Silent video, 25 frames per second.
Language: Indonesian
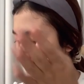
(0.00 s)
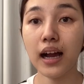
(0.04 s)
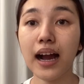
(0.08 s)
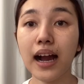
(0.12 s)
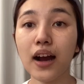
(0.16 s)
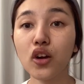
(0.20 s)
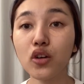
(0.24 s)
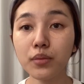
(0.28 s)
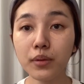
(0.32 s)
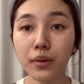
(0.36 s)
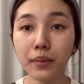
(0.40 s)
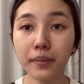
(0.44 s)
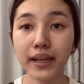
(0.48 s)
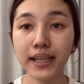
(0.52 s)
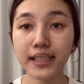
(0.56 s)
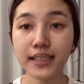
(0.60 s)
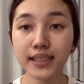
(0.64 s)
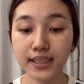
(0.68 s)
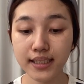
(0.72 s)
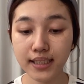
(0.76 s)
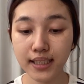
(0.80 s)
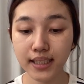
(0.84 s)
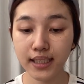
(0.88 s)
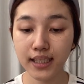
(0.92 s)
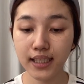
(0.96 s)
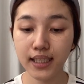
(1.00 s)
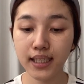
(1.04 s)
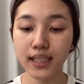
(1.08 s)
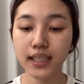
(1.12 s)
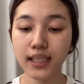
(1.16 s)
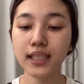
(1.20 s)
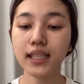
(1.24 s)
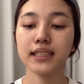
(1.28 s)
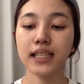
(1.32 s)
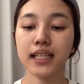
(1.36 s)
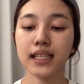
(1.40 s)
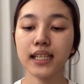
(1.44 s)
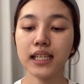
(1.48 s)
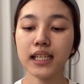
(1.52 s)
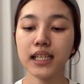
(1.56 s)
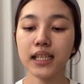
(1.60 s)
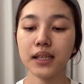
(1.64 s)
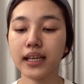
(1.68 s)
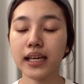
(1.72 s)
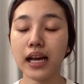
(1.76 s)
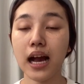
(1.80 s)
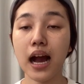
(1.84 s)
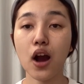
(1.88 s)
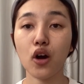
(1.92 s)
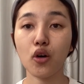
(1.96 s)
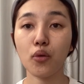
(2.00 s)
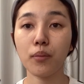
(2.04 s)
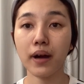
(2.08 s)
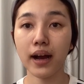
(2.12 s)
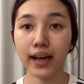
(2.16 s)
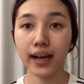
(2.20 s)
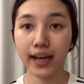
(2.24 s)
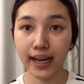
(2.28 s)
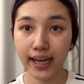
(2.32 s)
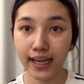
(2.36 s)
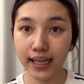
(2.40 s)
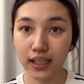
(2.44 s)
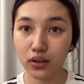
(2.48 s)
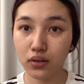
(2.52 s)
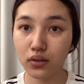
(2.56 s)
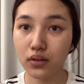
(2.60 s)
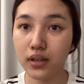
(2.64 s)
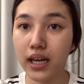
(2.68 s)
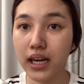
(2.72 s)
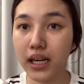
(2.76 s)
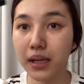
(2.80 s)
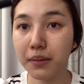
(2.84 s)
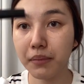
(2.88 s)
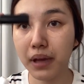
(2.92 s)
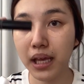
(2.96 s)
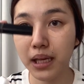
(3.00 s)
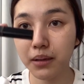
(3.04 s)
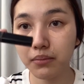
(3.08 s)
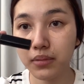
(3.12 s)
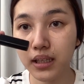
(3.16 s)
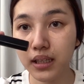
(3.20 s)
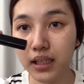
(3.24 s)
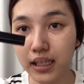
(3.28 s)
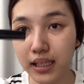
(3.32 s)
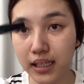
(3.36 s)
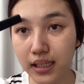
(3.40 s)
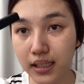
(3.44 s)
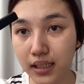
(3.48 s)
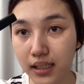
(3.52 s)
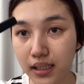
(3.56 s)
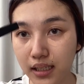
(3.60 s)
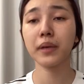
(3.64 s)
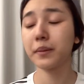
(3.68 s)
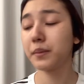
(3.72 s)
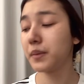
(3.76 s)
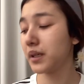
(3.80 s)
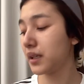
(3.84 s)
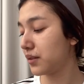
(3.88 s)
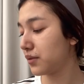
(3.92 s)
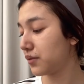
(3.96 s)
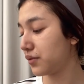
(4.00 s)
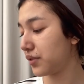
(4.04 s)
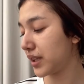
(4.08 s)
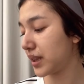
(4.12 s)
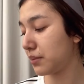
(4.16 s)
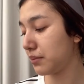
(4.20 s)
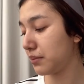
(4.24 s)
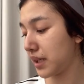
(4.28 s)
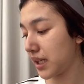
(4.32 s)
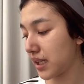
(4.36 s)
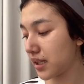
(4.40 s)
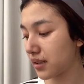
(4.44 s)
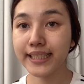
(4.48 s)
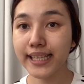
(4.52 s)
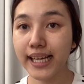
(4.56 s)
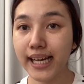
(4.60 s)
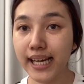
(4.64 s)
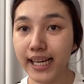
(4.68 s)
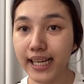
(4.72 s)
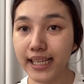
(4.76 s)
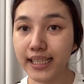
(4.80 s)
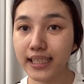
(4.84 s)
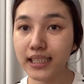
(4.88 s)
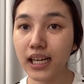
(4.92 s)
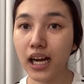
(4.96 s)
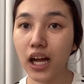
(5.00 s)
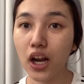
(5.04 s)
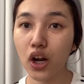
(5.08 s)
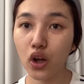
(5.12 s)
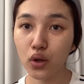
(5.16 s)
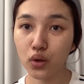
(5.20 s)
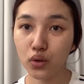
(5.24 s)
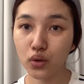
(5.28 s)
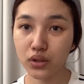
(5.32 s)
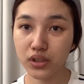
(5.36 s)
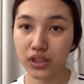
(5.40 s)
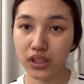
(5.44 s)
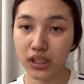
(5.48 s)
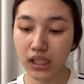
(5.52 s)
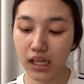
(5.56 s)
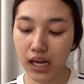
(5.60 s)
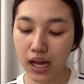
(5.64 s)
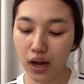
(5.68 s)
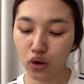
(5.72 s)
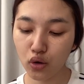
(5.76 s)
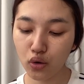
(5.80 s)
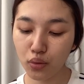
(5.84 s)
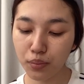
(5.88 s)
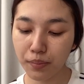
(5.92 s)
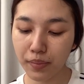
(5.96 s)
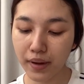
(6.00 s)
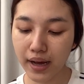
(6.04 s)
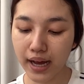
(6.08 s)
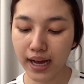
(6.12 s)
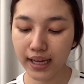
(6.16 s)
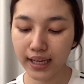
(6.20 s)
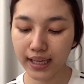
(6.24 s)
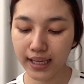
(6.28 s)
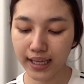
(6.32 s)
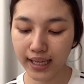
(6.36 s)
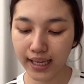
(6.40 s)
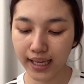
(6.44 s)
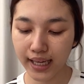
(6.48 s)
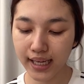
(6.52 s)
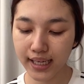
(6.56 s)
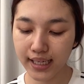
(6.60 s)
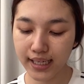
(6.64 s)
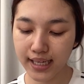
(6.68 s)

Aku lupa mention, jadi yang aku pakai itu dari Maybelline, Maybelline Fit Me. Dan kalau cushion aku pakai